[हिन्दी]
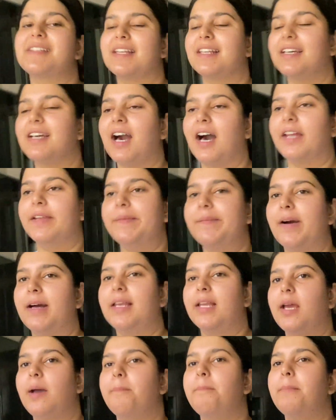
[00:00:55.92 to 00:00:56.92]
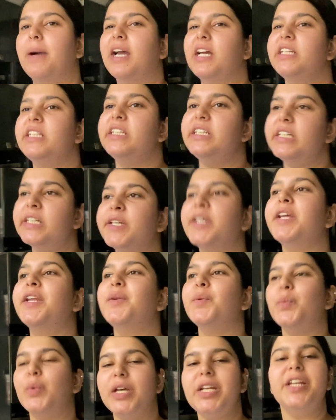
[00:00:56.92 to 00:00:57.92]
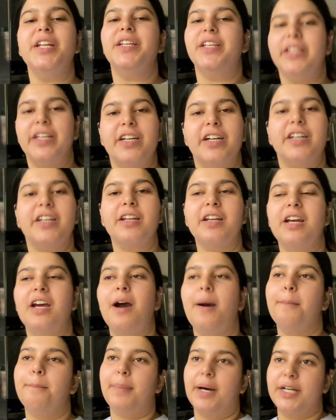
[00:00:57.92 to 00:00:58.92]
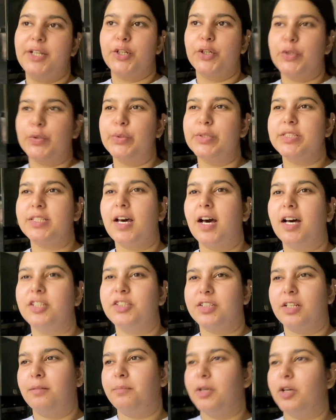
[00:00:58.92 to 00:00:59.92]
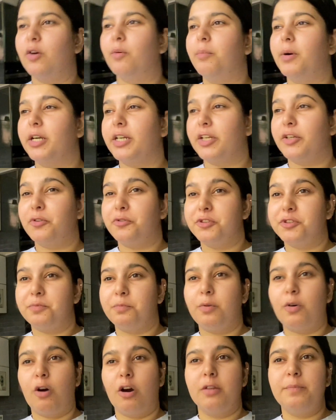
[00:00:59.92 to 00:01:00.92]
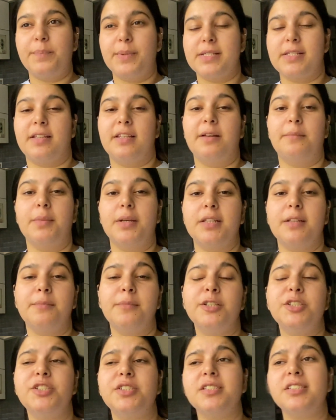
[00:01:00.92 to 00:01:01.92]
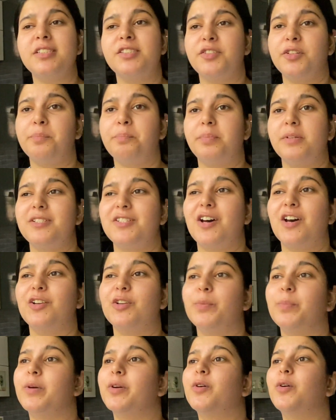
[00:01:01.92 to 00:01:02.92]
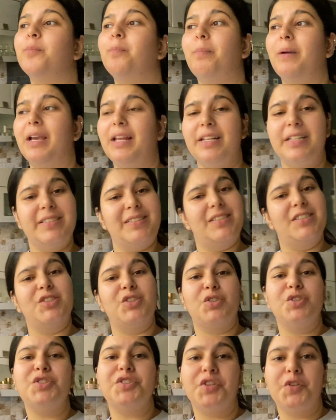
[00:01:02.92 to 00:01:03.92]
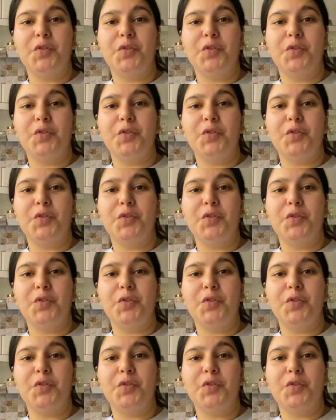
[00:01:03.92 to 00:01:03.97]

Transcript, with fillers: के लिए खाने वाले हैं माय नियर एंड वेरी डियर बटर टोस्ट आजकल मेरे को बटर टोस्ट बहुत पसंद है मतलब मैं जिस ट्रिप पे जा रही हूँ मेरे को पहली चीज जो चाहिए